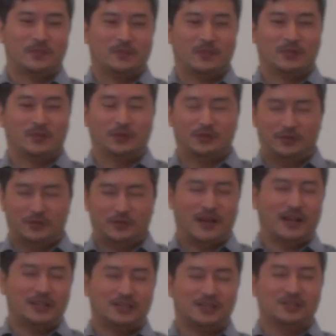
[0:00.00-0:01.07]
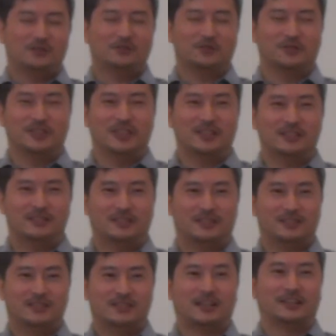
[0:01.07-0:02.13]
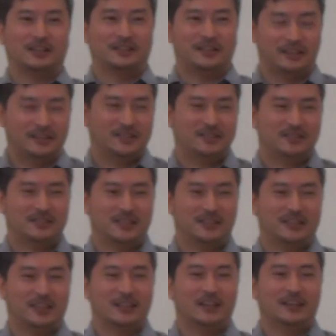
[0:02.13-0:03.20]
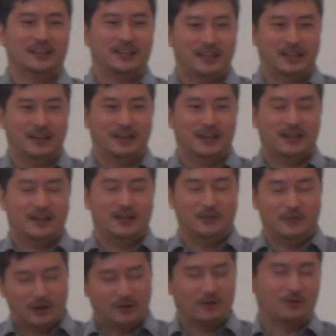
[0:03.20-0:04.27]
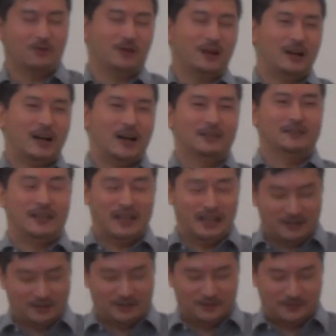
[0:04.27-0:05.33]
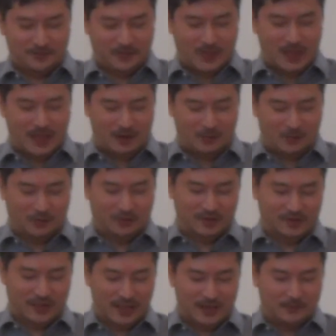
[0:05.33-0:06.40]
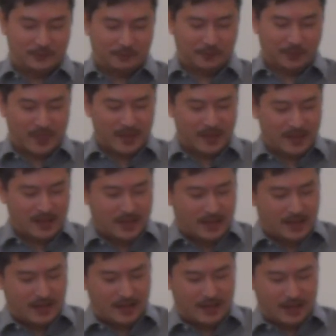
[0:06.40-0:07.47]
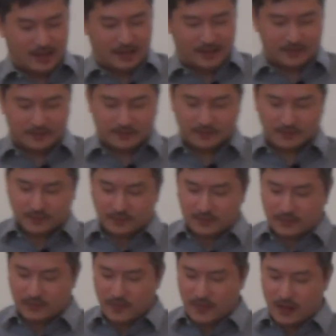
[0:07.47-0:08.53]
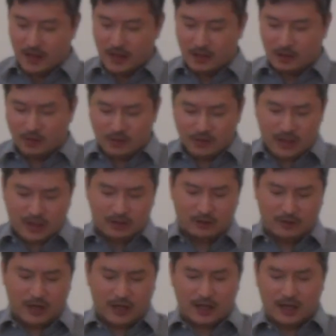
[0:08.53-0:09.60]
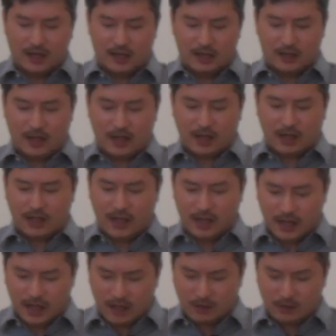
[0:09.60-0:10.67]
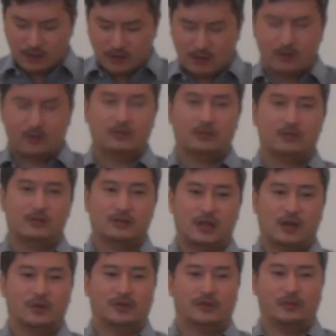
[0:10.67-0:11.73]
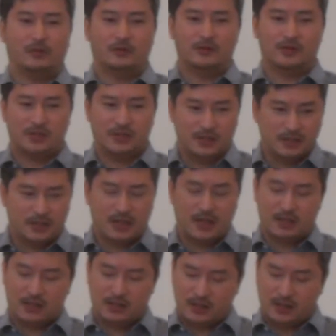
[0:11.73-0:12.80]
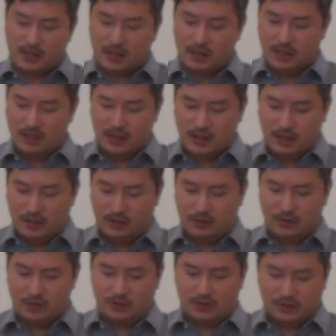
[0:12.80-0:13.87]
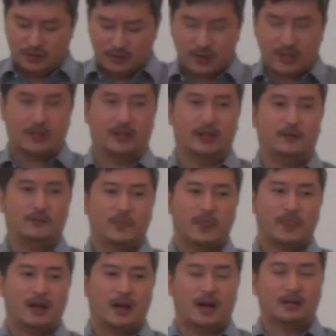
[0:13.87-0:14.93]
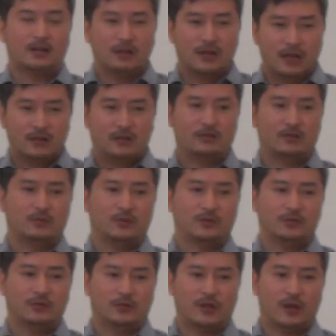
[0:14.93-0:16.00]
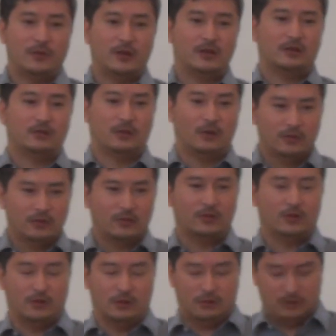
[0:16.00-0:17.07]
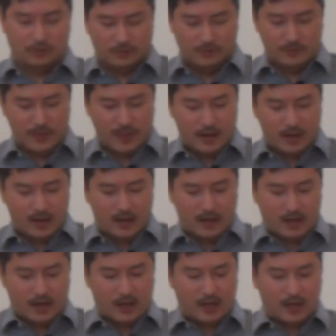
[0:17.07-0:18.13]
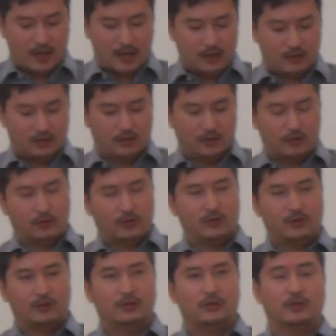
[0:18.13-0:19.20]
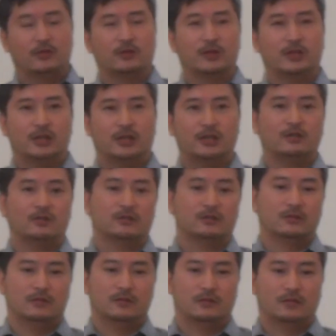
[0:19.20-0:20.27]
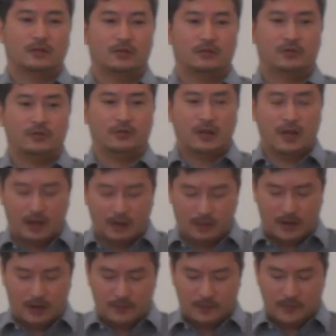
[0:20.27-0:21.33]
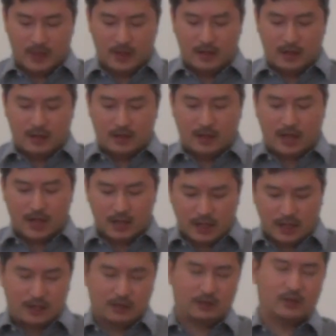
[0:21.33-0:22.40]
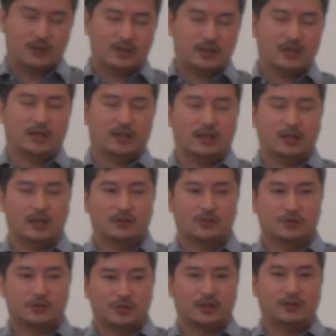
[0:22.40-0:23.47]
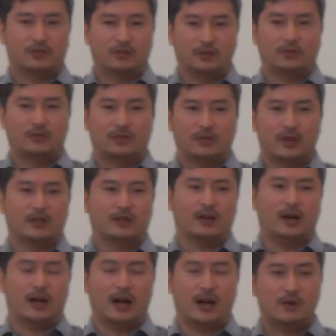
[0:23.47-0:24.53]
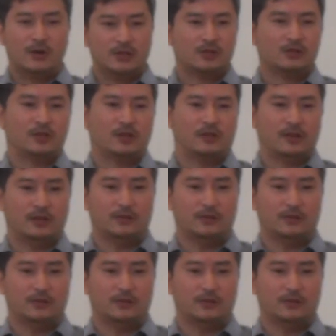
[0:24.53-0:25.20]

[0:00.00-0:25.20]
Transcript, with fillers: そういう素晴らしい送り出し方さしていただいて今ここがあるなと思うんですね、えー、困難のだから中だからこそ神様を信頼して祈り続けて迫害する者のためにこそ祈ると、えー、そのように生きるそうするならば必ず生きて働く主がその姿を表してくださる